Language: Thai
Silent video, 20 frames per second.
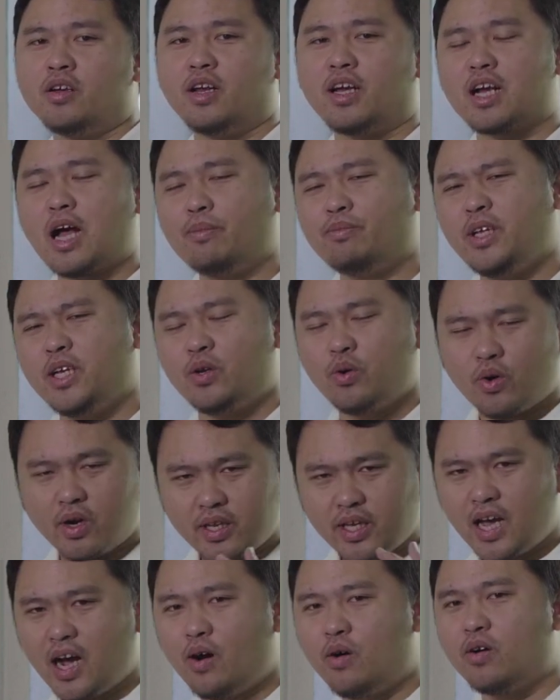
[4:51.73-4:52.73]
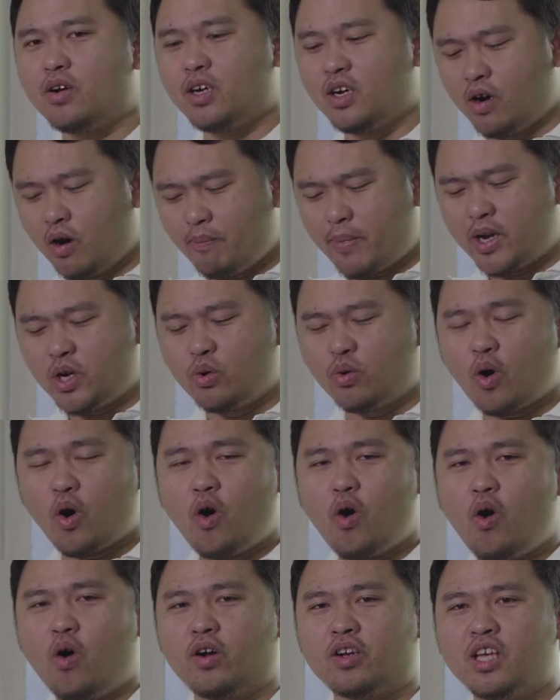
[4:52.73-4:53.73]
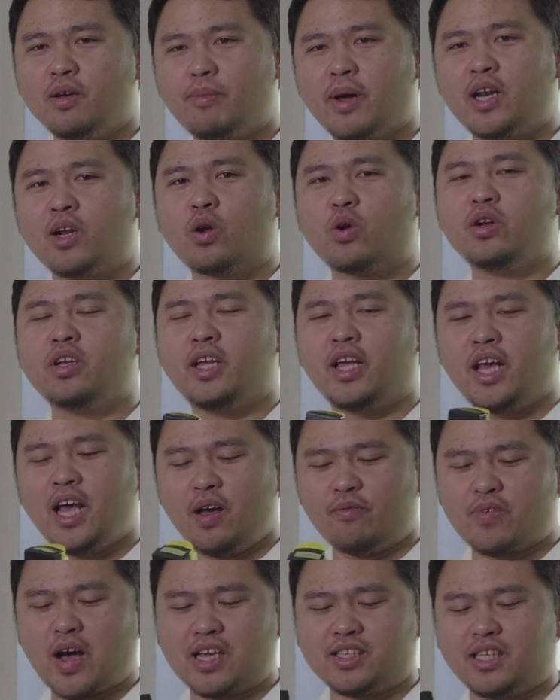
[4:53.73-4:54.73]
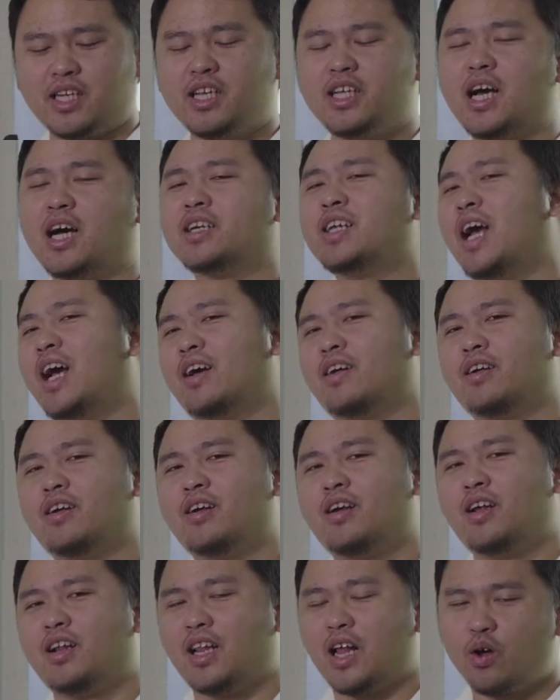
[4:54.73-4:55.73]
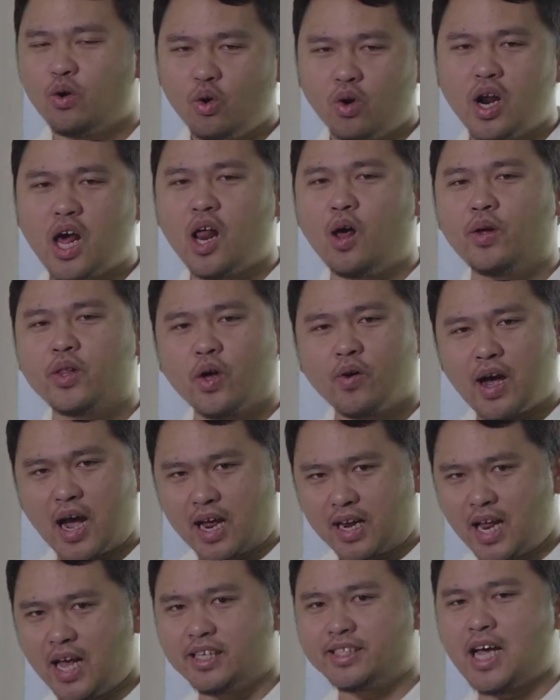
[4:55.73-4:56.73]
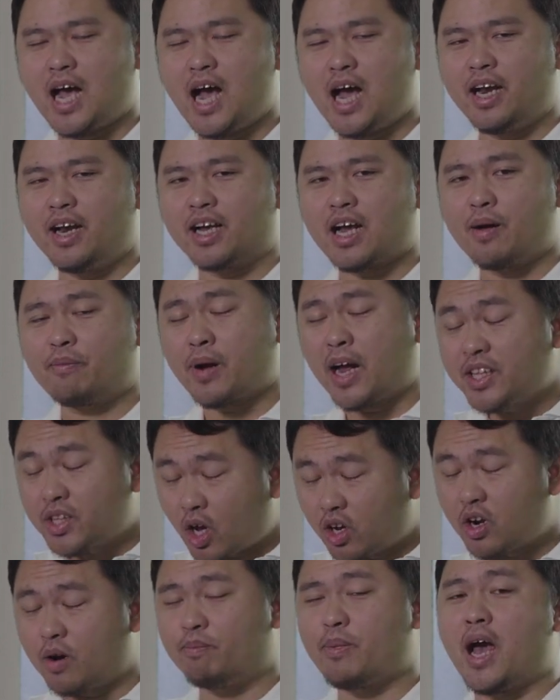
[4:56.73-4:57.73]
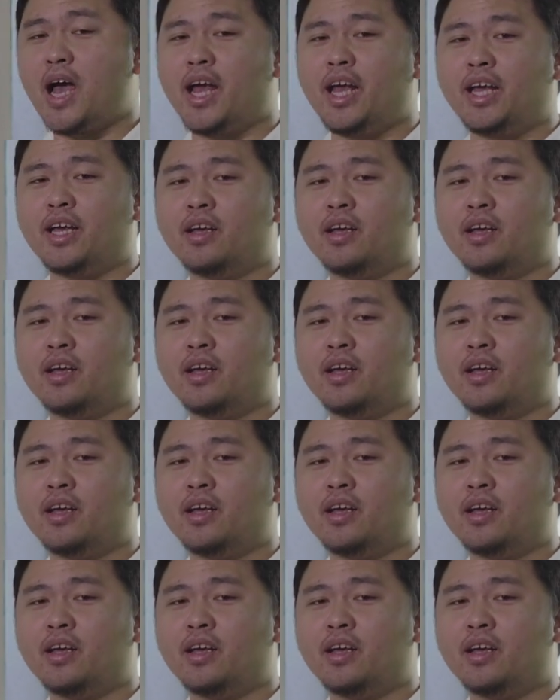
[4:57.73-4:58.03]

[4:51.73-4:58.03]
นะครับติดหัวเดียวหรือว่าเป็นดูโอที่เป็นรุ่นนี้ฝาสีเหลืองเนี่ยเรารู้แล้วว่าต้องหาหน้าจานนะครับขั้นตอนต่อไป